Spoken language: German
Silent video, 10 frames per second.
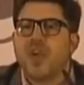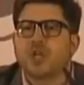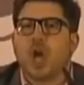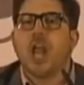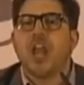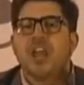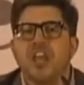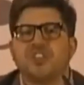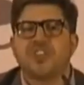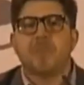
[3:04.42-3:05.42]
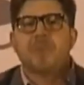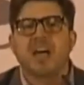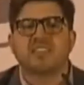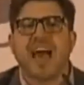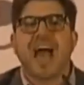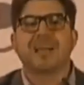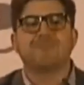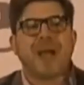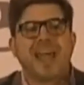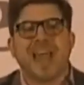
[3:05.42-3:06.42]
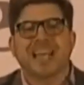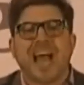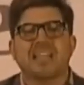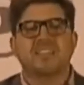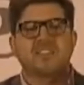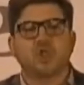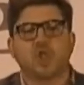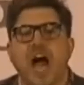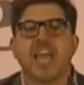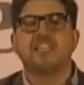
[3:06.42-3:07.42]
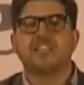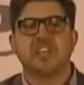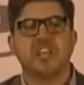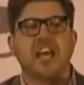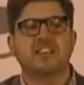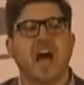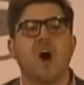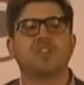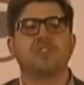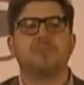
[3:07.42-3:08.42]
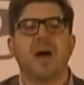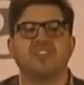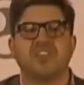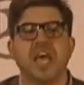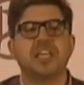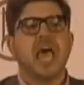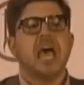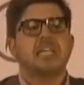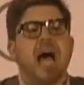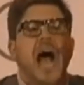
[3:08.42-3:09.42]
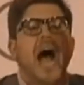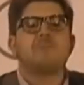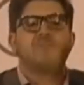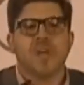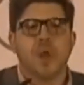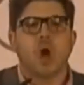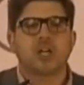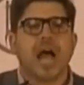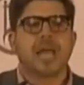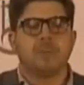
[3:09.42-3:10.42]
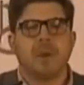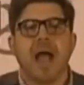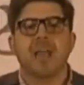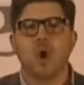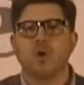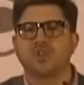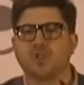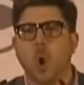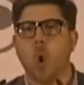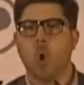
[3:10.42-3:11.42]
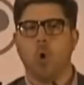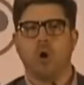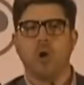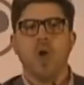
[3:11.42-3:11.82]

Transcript: Wir können nicht immer sagen, bei der ganzen Scheiße, die da draußen passiert, da haben wir noch keine Meinung zu.